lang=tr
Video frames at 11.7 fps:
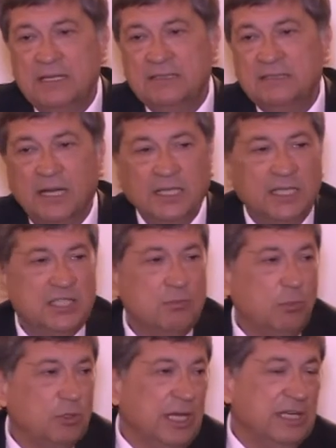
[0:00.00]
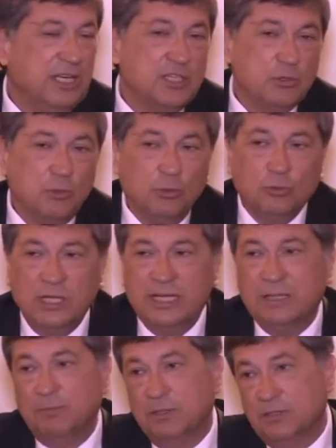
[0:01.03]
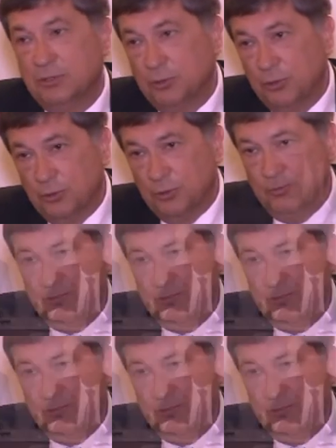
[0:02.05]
sadece modern gece kondular yapıldığını gördüm.